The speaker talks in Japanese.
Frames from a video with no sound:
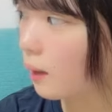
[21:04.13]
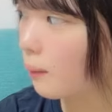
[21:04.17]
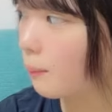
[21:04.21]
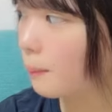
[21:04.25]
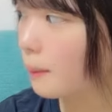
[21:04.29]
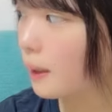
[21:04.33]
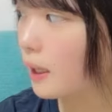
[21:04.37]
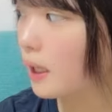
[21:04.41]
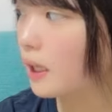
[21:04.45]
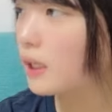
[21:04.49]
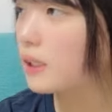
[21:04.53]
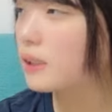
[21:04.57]

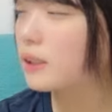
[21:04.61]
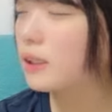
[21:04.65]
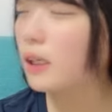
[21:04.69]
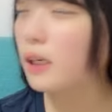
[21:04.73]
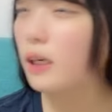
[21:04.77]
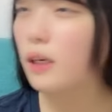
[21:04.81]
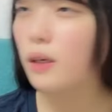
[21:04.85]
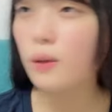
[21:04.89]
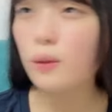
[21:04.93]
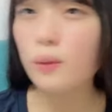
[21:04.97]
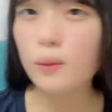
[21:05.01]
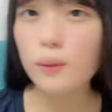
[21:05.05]
販売
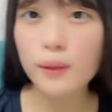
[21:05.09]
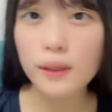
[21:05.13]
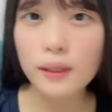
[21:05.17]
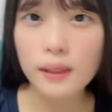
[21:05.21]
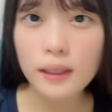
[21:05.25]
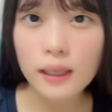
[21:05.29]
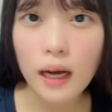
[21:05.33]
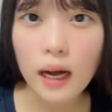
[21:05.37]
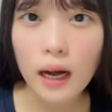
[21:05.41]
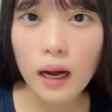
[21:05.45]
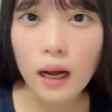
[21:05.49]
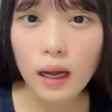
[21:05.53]
される
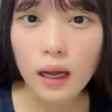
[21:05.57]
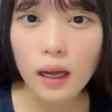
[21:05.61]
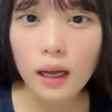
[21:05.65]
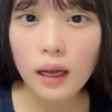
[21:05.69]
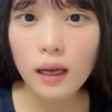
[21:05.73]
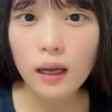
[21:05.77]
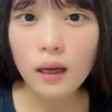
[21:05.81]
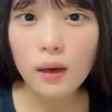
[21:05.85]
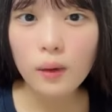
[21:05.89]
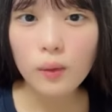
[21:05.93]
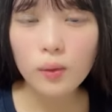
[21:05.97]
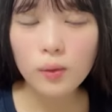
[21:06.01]
時が
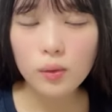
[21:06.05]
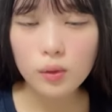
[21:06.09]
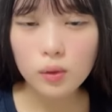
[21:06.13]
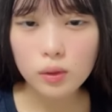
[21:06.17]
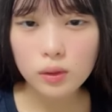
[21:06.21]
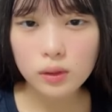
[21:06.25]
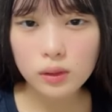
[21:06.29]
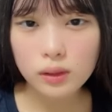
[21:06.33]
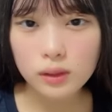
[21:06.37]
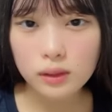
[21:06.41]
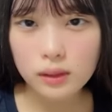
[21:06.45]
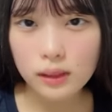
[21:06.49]
ほん
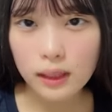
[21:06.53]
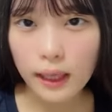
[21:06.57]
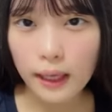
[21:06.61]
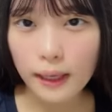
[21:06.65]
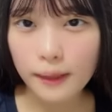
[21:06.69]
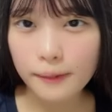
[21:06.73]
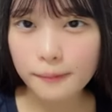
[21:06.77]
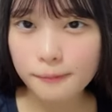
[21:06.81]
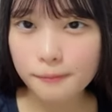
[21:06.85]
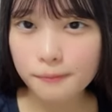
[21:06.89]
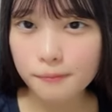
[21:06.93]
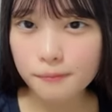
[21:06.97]
と少
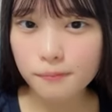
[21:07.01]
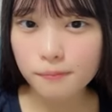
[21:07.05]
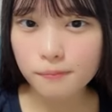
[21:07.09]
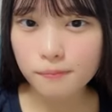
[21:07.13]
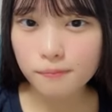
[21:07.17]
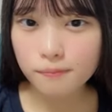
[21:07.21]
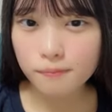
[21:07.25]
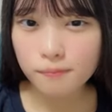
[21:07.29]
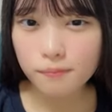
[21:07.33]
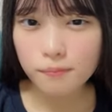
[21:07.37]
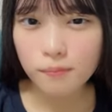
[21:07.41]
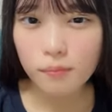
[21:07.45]
ない
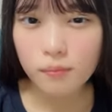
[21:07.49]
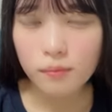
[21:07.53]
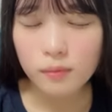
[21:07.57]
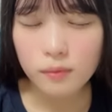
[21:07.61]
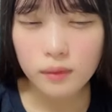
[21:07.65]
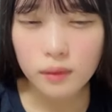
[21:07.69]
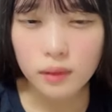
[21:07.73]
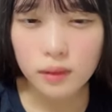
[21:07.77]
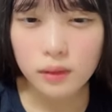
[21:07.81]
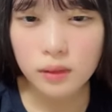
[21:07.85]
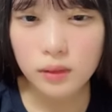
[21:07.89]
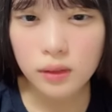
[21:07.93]

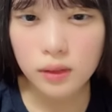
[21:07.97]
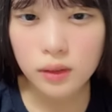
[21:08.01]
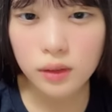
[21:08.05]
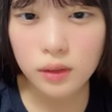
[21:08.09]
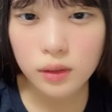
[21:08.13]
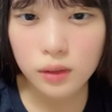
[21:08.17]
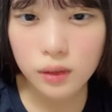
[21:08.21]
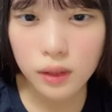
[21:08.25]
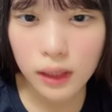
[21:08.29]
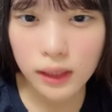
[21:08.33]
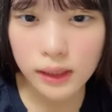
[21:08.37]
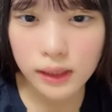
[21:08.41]
やばい
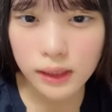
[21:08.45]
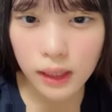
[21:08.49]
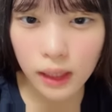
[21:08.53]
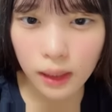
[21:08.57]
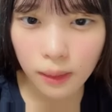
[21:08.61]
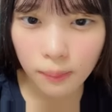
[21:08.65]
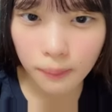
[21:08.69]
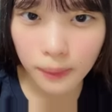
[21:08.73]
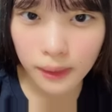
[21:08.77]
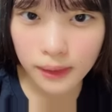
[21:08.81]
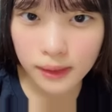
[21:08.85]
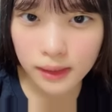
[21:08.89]
数回し
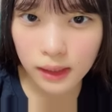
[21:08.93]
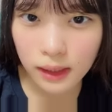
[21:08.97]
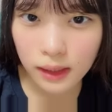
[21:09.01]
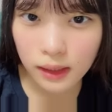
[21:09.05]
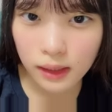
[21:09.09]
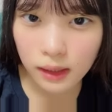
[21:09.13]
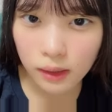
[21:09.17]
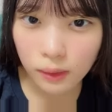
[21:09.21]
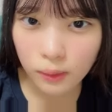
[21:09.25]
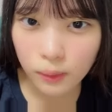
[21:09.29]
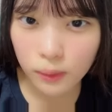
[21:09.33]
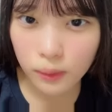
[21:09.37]
か販売さ
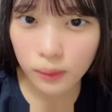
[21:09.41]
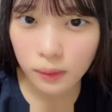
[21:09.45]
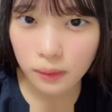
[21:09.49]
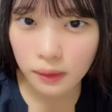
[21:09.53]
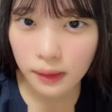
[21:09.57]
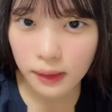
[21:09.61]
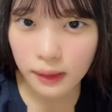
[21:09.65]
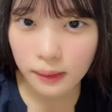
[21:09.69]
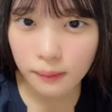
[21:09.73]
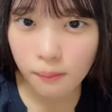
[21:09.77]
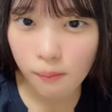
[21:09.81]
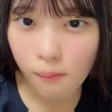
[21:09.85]
れたこと
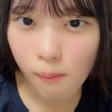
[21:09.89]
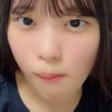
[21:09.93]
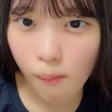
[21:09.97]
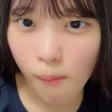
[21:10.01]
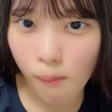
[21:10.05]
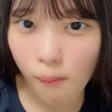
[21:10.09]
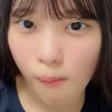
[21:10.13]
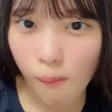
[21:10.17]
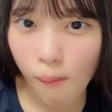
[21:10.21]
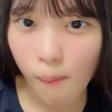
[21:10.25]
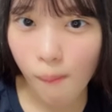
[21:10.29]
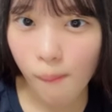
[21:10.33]
ないやば
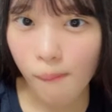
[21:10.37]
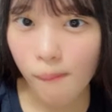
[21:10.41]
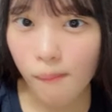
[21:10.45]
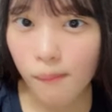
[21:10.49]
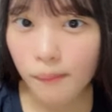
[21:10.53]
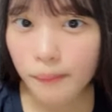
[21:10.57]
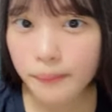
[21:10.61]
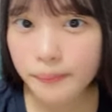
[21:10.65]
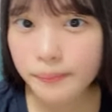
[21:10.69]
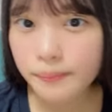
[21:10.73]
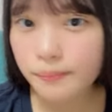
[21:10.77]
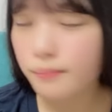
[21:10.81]
い出
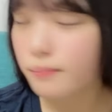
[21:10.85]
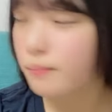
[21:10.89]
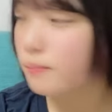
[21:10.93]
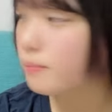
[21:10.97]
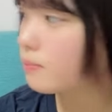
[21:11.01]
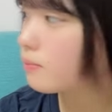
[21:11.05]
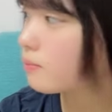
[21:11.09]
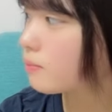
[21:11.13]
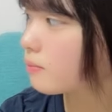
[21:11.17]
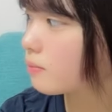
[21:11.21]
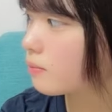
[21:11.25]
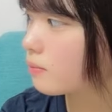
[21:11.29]
かけて
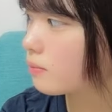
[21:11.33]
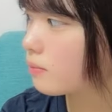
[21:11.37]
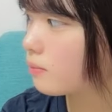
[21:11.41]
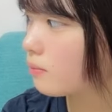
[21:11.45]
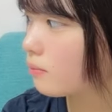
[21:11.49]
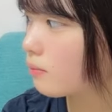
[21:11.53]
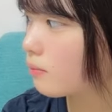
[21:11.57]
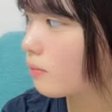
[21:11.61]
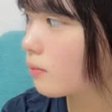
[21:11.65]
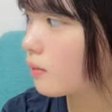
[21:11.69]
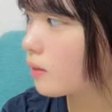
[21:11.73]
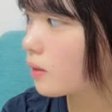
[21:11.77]
くるわ
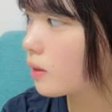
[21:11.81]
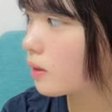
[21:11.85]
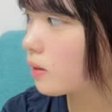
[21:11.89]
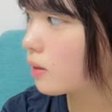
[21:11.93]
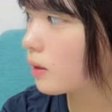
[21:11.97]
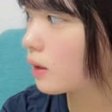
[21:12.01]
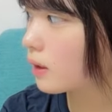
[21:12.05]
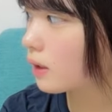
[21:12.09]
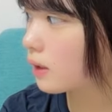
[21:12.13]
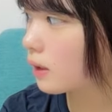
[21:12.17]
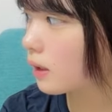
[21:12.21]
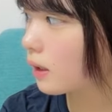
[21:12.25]

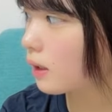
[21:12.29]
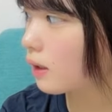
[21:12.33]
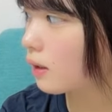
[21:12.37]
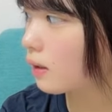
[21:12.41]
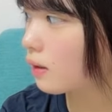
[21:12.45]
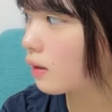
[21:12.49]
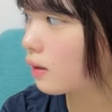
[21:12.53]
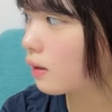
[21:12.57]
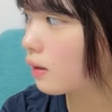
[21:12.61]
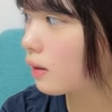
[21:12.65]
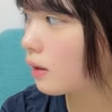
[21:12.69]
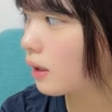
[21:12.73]
出かけ
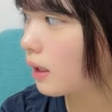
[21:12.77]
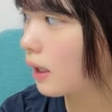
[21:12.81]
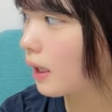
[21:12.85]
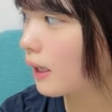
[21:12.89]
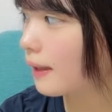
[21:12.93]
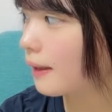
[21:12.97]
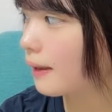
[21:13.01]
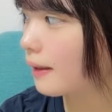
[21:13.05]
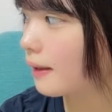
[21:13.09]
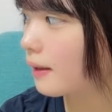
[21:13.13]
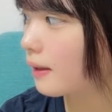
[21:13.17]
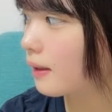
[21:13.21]

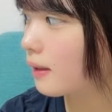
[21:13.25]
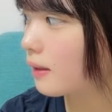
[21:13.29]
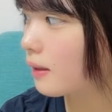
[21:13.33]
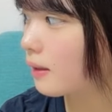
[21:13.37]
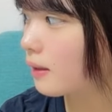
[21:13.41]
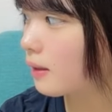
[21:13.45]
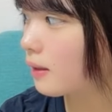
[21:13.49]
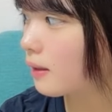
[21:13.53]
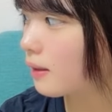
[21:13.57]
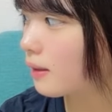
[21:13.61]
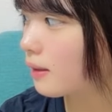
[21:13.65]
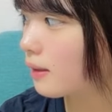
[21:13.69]
ああ
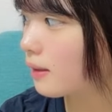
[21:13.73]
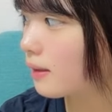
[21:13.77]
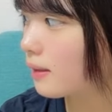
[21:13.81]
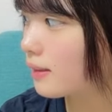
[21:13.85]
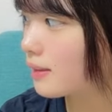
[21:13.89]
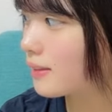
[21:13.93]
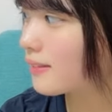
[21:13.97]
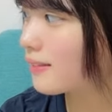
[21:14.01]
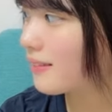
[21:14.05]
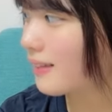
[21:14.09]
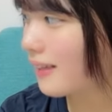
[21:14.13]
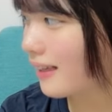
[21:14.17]

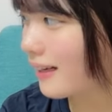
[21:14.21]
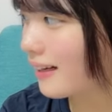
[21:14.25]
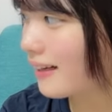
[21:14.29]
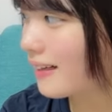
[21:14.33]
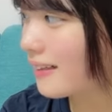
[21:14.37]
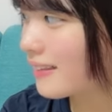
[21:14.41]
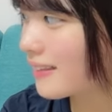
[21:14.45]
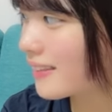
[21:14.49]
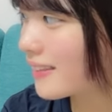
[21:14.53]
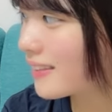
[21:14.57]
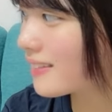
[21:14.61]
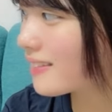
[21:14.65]
そっ
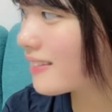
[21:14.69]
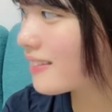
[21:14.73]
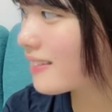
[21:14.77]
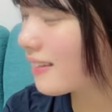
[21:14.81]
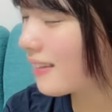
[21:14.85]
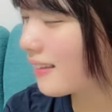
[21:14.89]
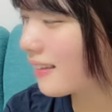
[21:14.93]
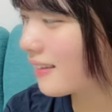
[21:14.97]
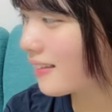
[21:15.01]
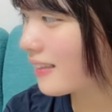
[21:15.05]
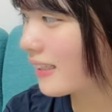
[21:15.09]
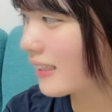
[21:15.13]
か今
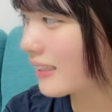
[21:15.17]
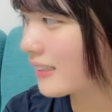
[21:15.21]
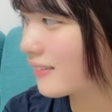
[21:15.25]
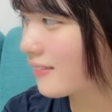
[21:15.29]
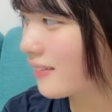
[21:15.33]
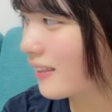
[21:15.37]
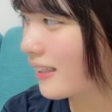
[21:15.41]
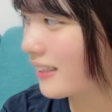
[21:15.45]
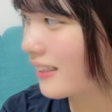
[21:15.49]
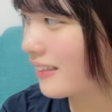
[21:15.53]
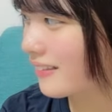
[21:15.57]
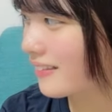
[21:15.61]
日今日
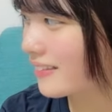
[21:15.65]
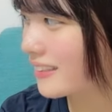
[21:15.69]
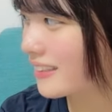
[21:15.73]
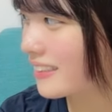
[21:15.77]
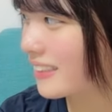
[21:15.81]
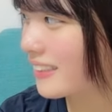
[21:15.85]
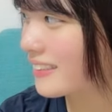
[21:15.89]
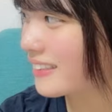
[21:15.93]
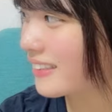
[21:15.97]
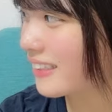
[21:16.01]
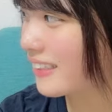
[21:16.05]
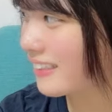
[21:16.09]
発売で欲
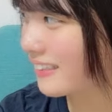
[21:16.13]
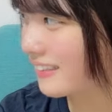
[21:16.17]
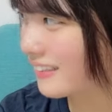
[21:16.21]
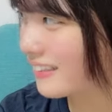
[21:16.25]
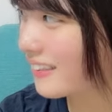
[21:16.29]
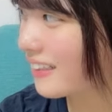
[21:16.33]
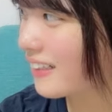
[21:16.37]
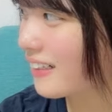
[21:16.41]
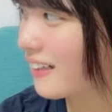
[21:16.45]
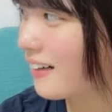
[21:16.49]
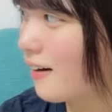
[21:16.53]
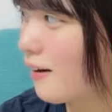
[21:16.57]
しいやつがある
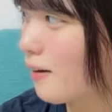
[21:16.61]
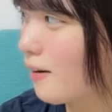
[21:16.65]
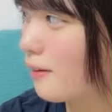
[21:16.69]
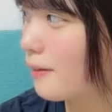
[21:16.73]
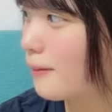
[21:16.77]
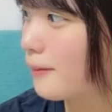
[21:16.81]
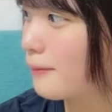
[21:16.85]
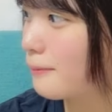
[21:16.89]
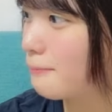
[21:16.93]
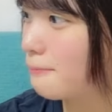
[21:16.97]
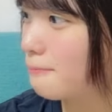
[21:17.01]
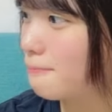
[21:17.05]
んめちゃくちゃ忘
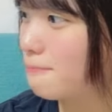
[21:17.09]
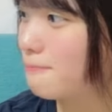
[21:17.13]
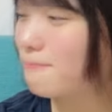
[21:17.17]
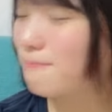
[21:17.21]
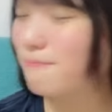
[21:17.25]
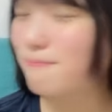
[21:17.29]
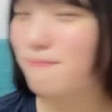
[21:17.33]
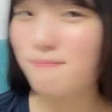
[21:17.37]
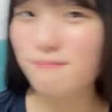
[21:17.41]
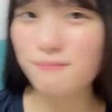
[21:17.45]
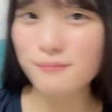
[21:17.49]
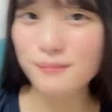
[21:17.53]
れてた
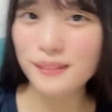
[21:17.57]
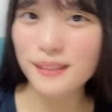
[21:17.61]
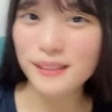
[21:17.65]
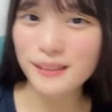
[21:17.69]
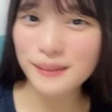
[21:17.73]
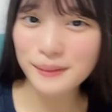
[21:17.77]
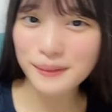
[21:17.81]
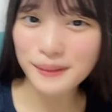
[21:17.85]
うん、